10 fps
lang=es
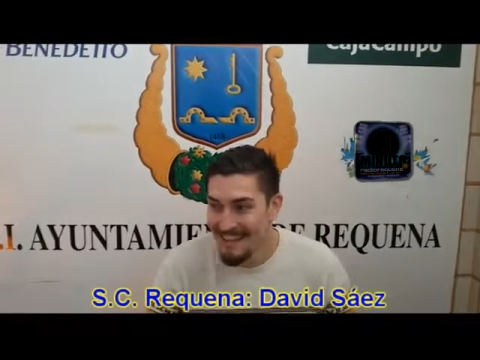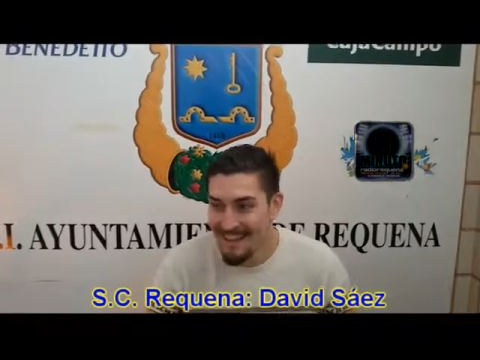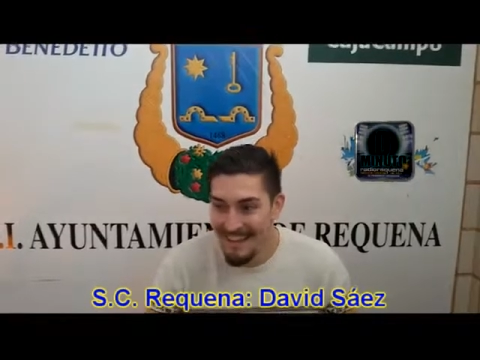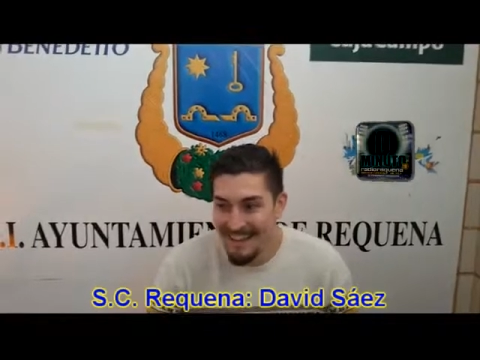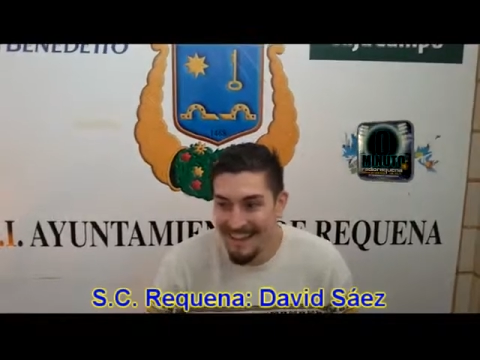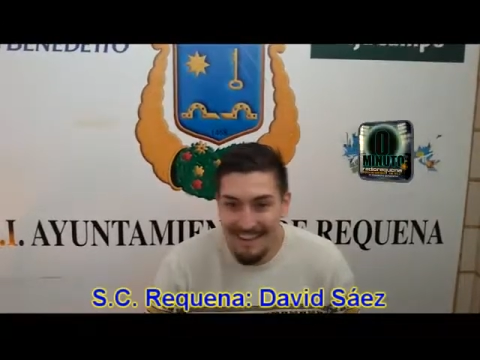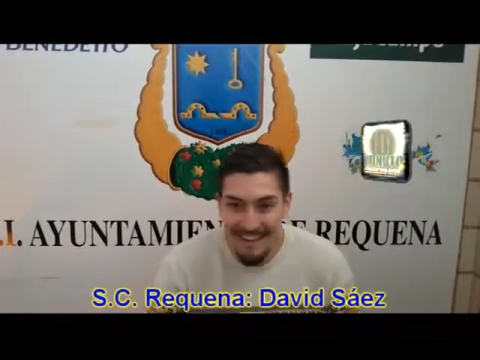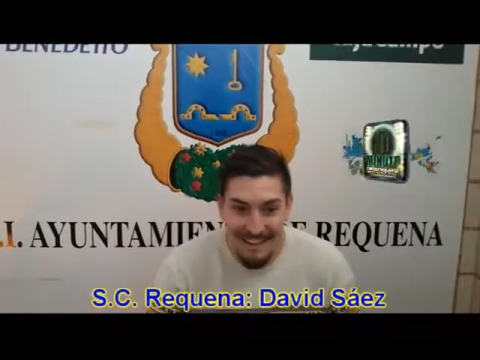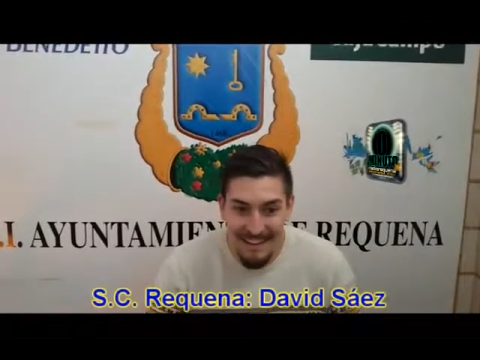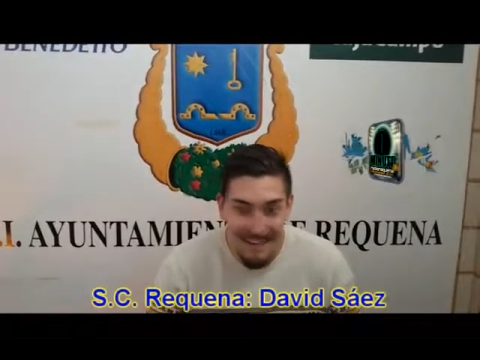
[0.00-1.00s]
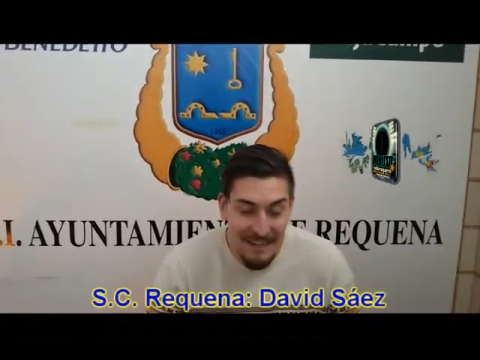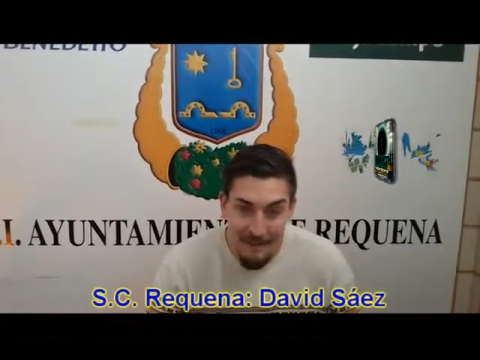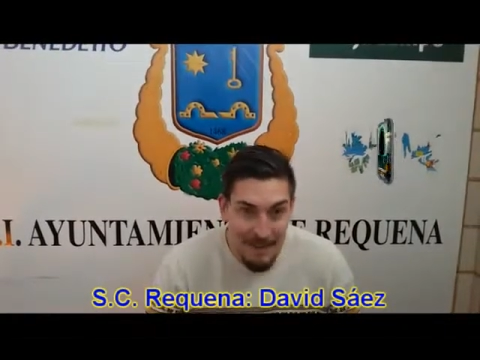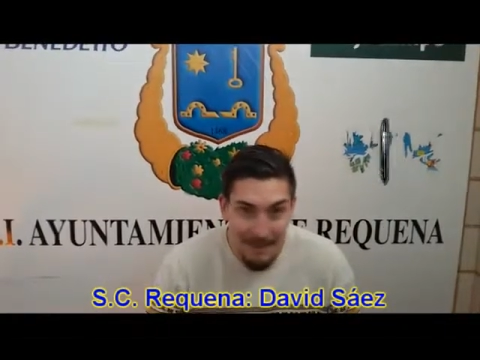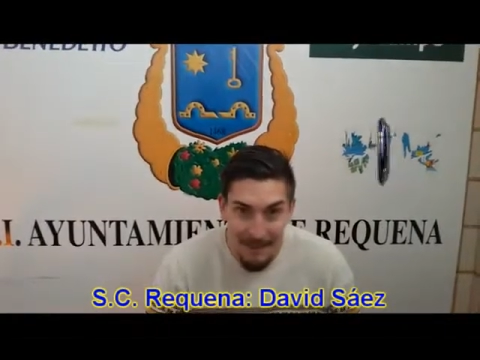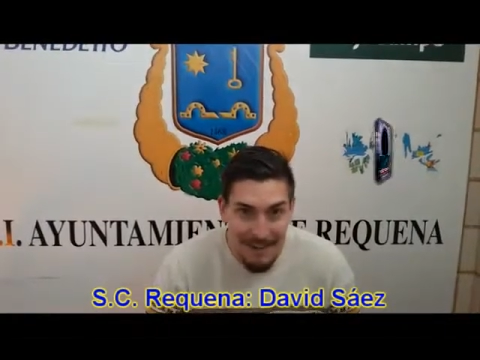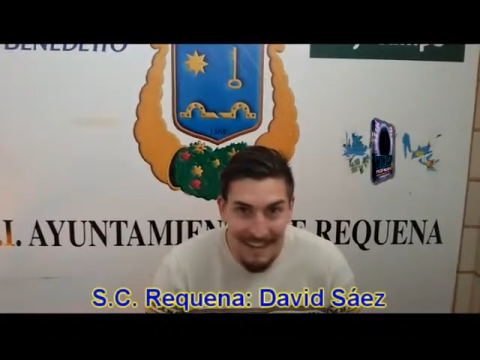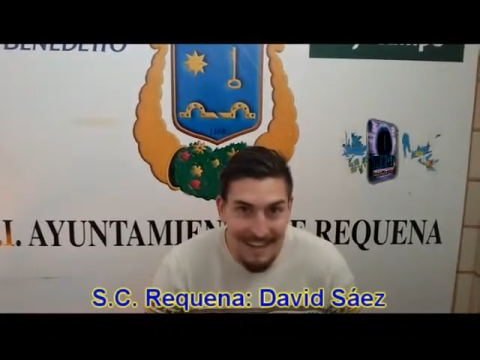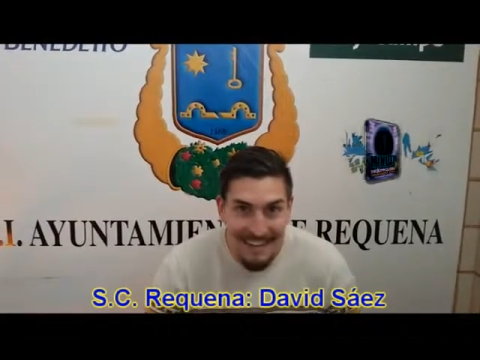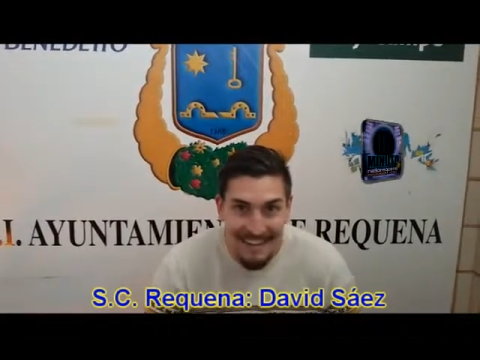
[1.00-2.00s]
eh, ni
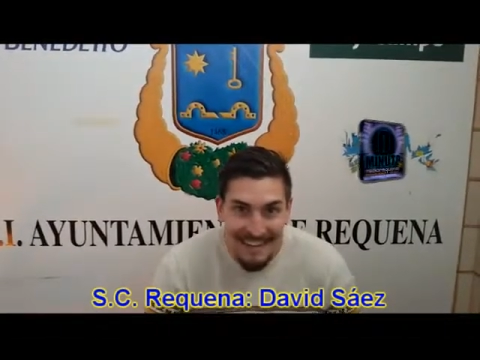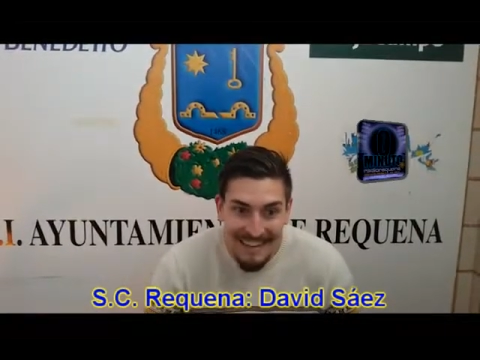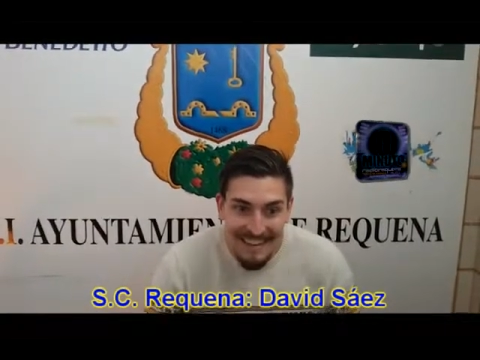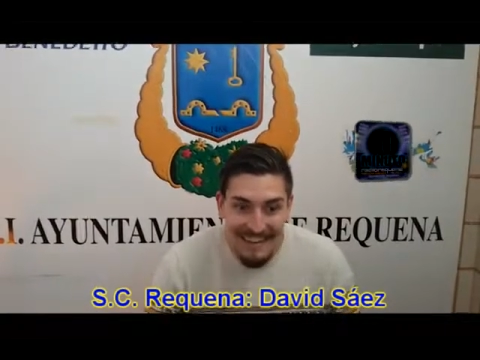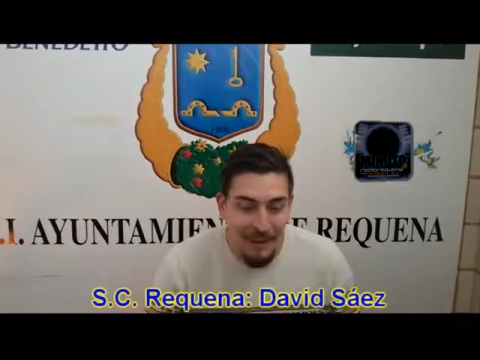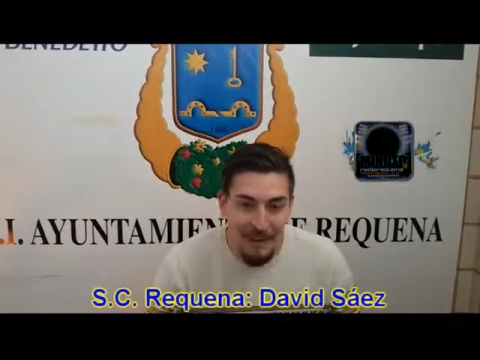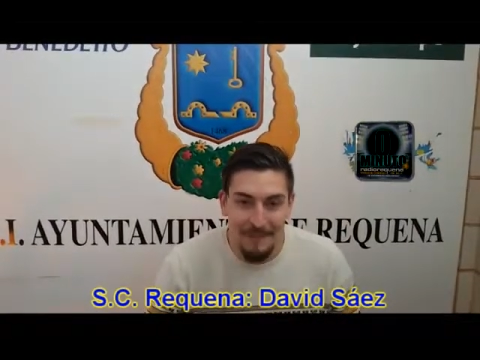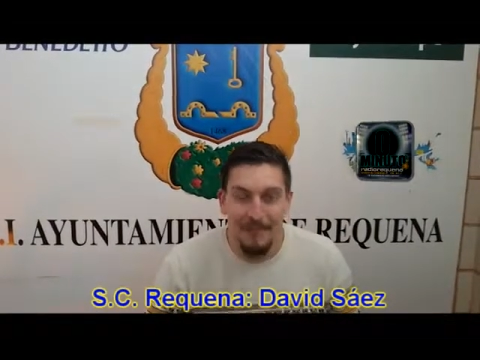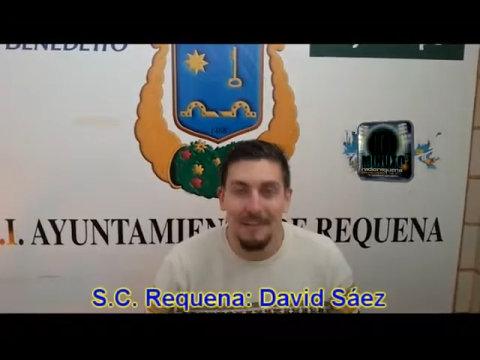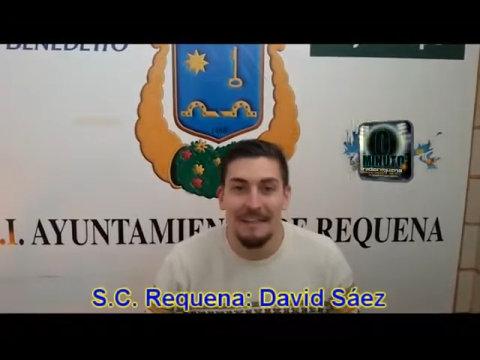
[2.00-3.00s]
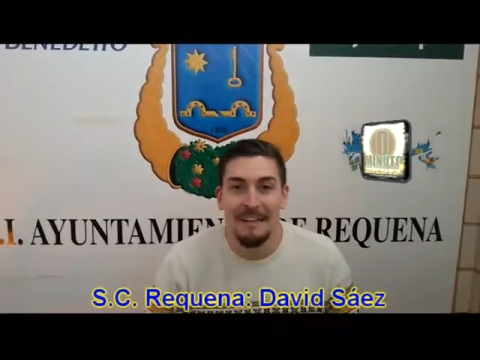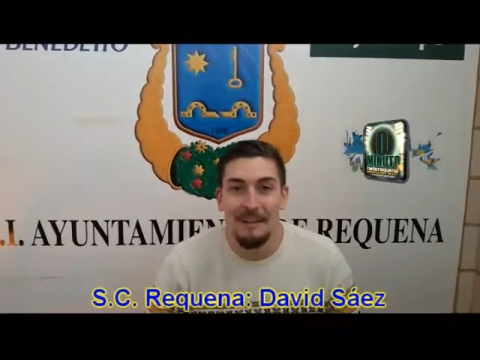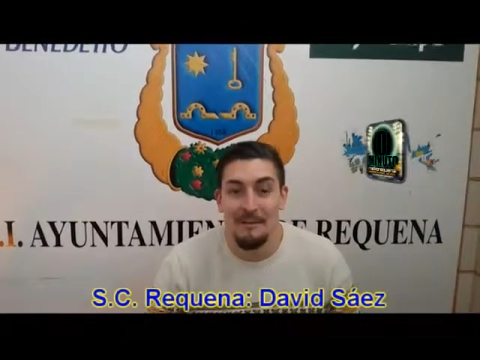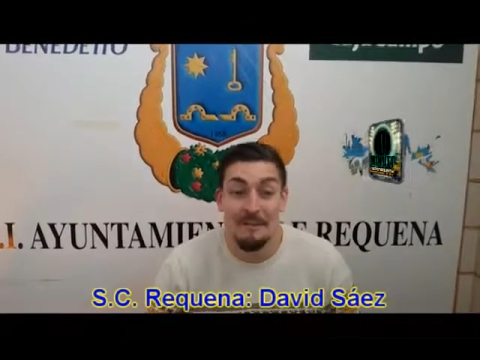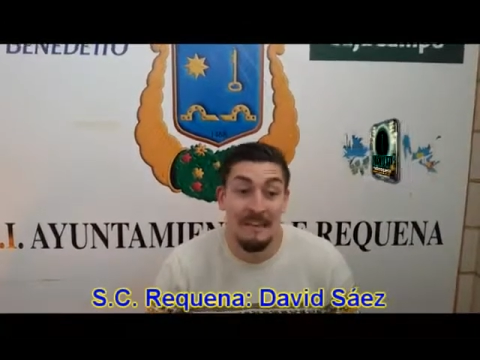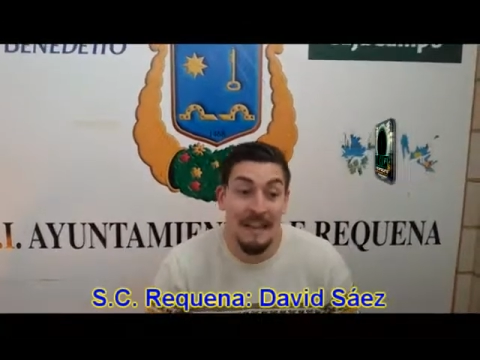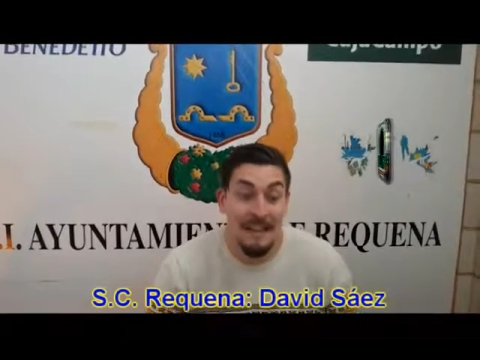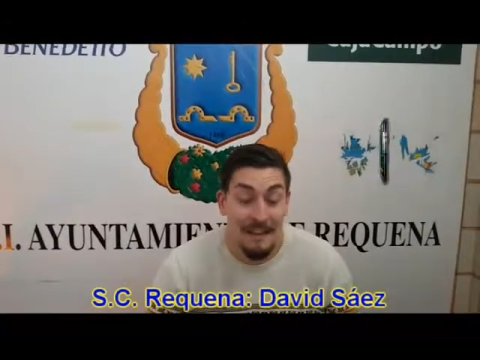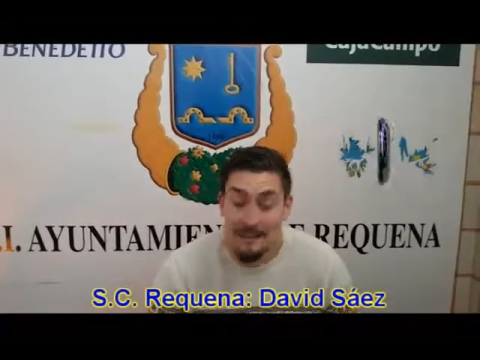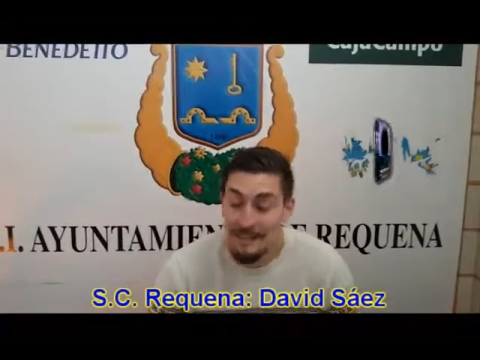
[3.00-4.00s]
perdonar la ocasión que he tenido.
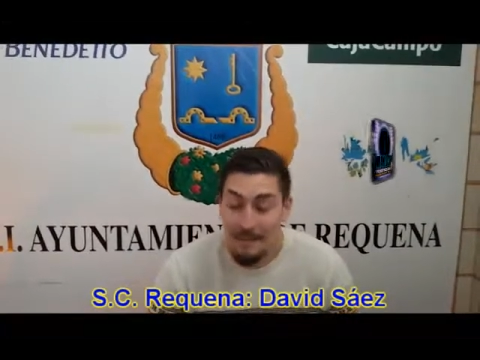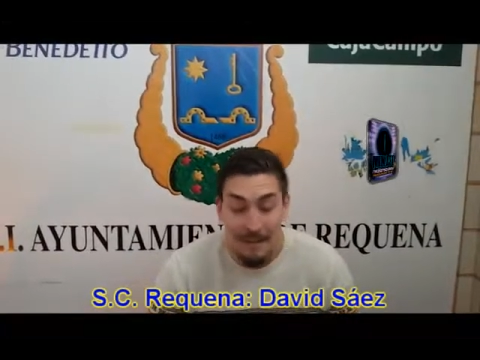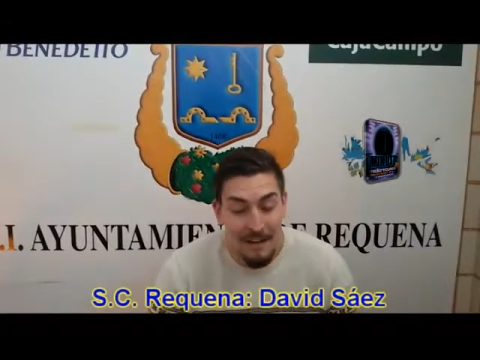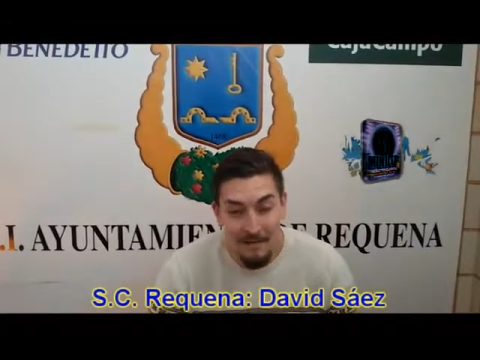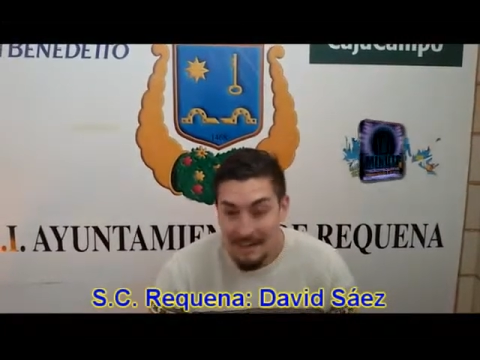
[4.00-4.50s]
Nada, le he pegado